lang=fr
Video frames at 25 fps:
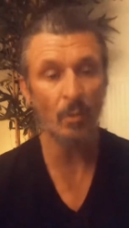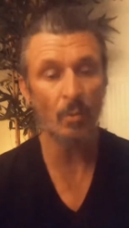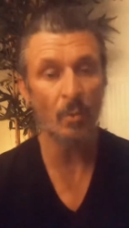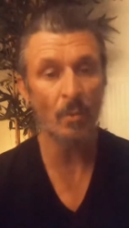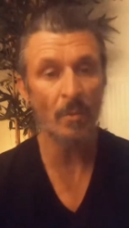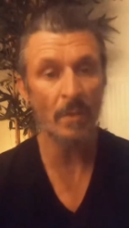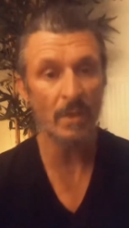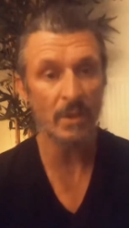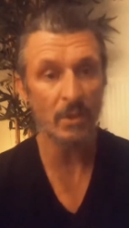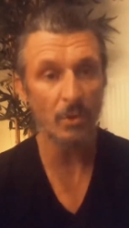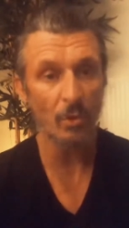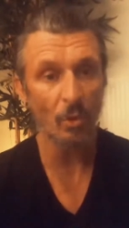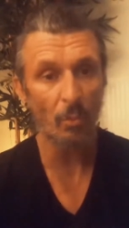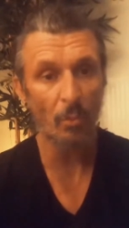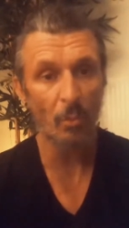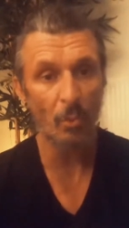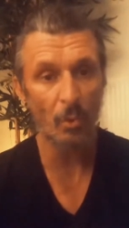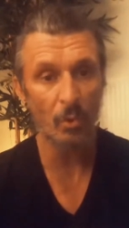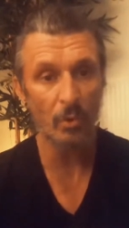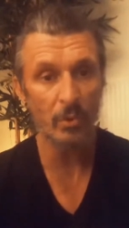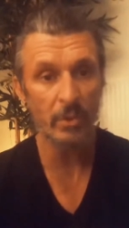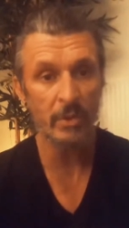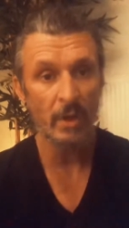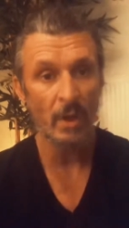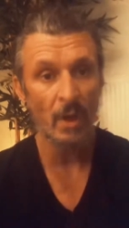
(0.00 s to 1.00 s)
on peut mettre sur
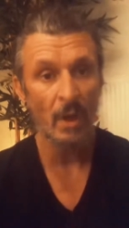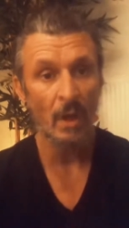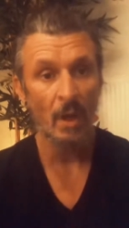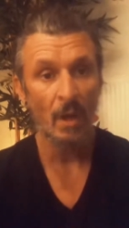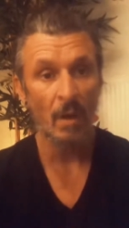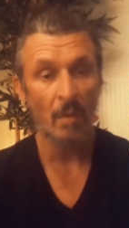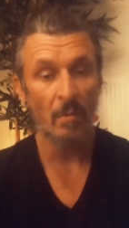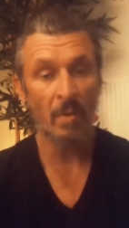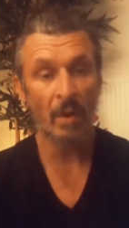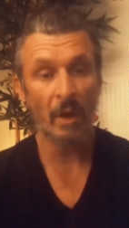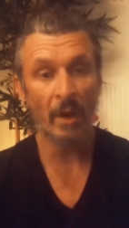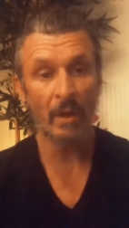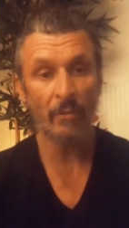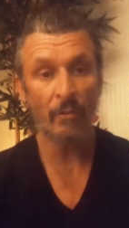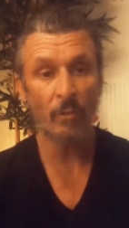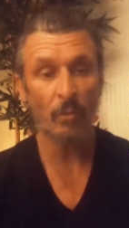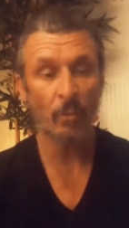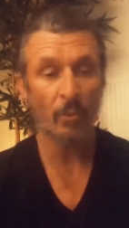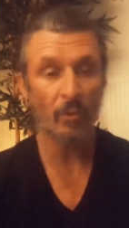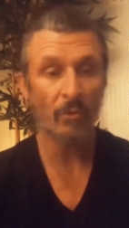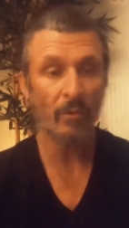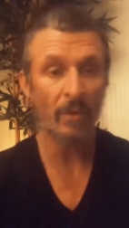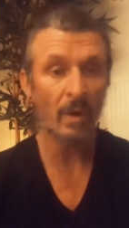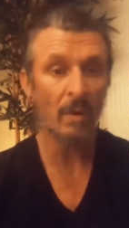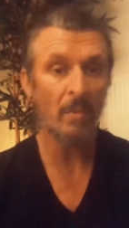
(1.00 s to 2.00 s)
pause, bref, on
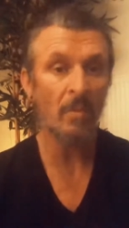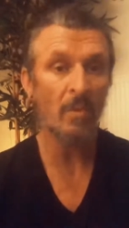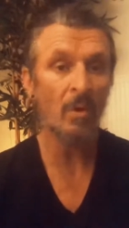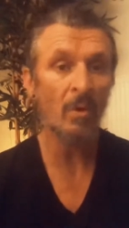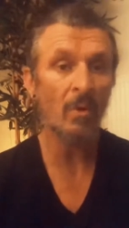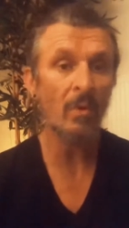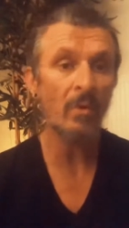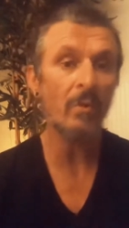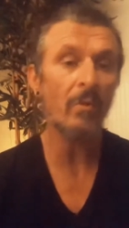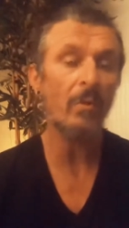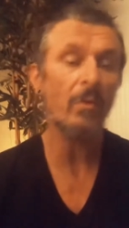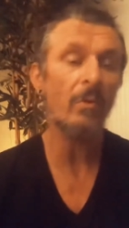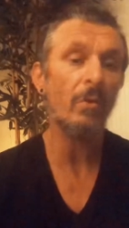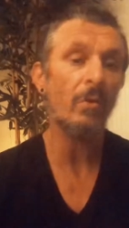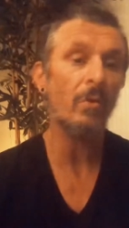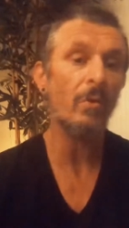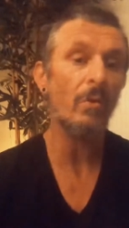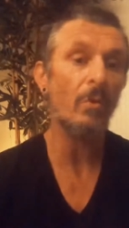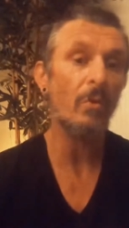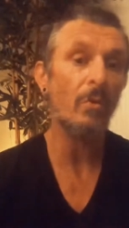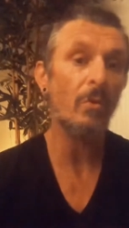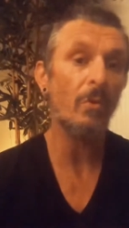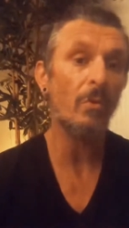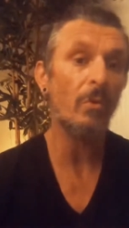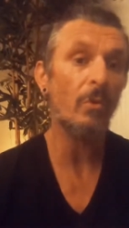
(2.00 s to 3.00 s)
peut vraiment euh,
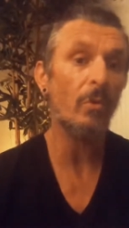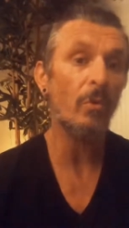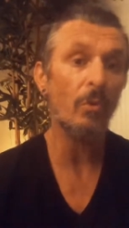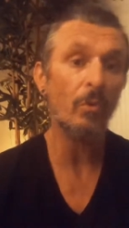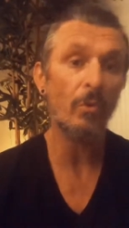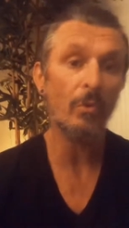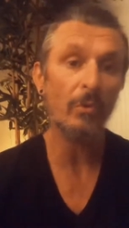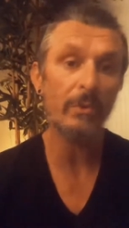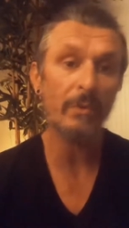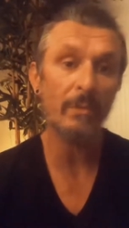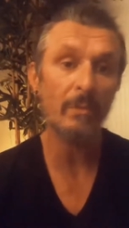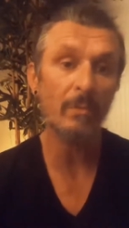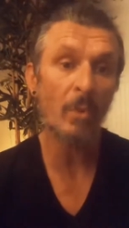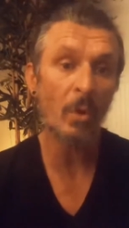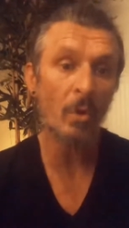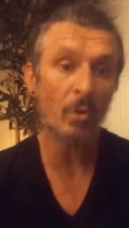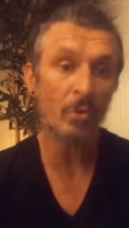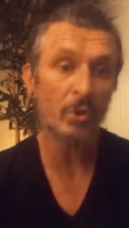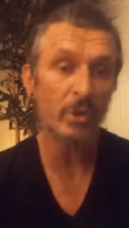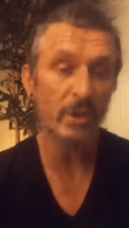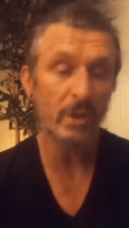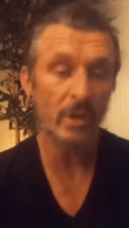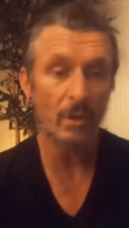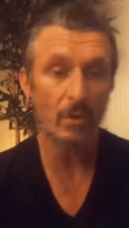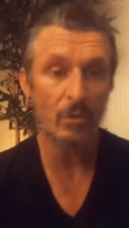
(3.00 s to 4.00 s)
le,
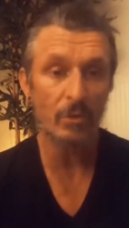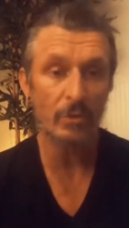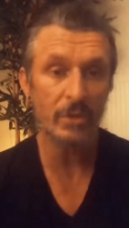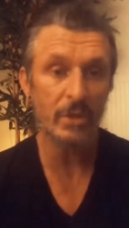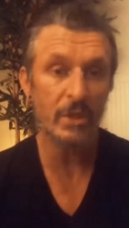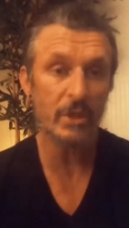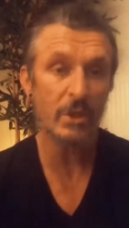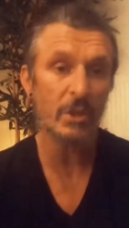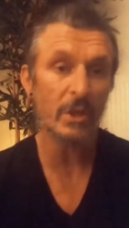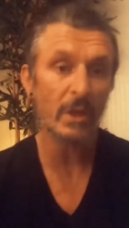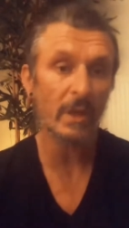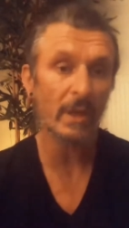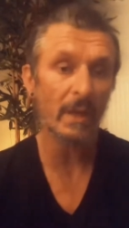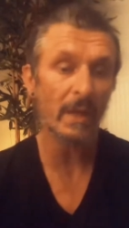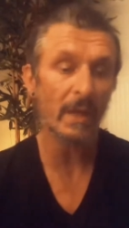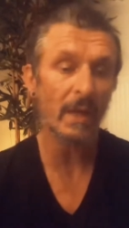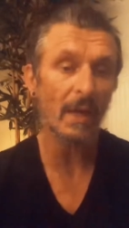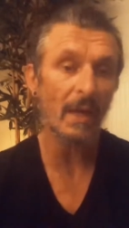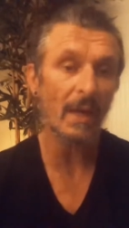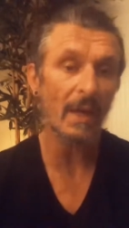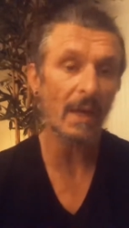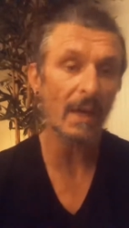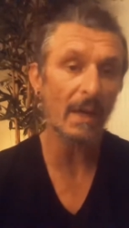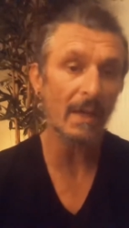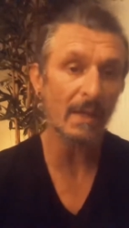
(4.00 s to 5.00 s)
manger, le digérer
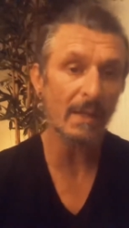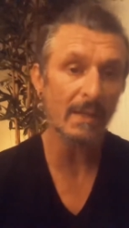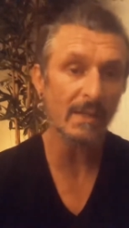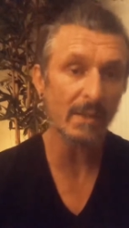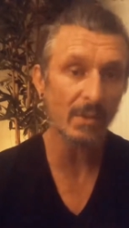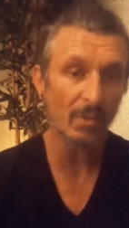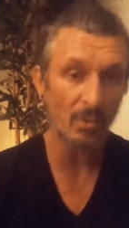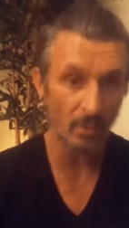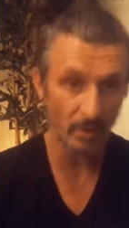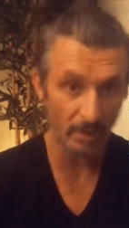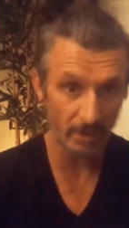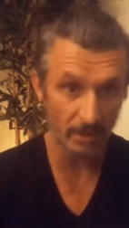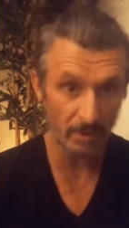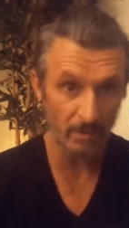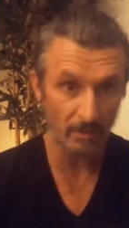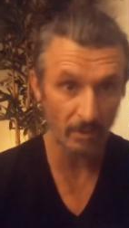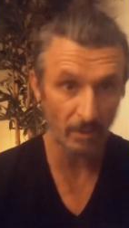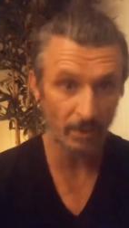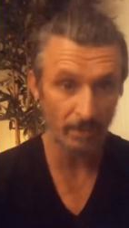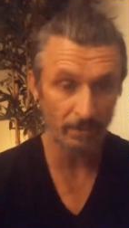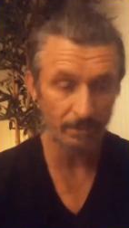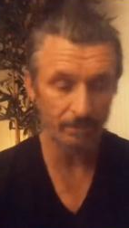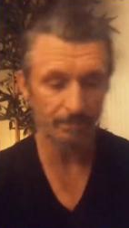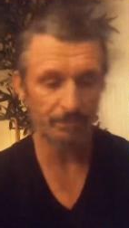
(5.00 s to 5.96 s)
à son rythme.